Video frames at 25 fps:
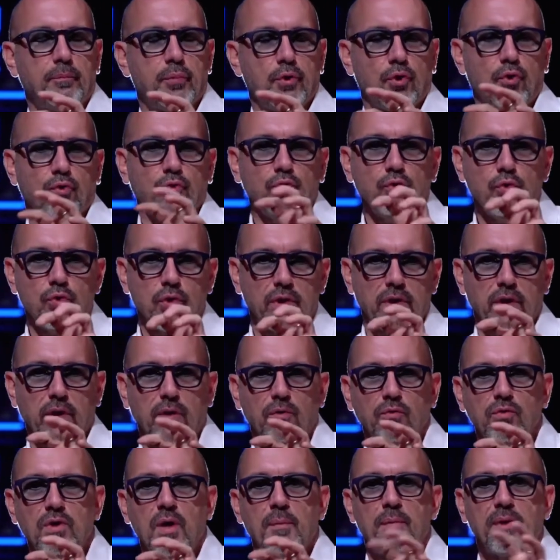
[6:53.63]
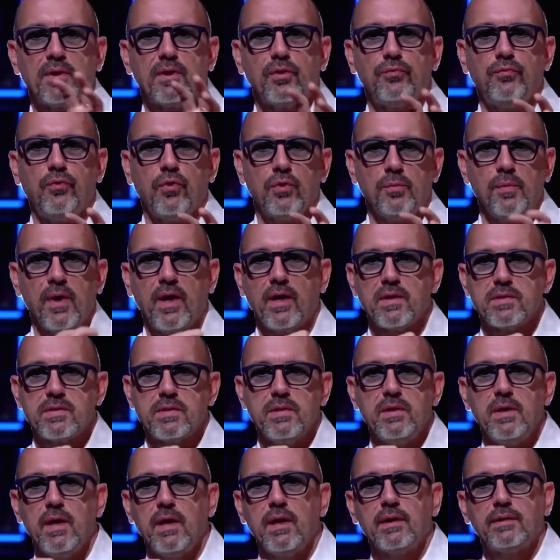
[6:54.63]
produrre una una piattaforma che
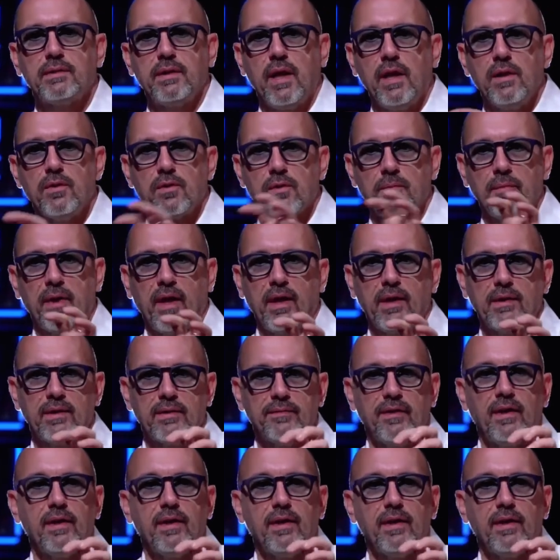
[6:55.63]
sia tailor-made,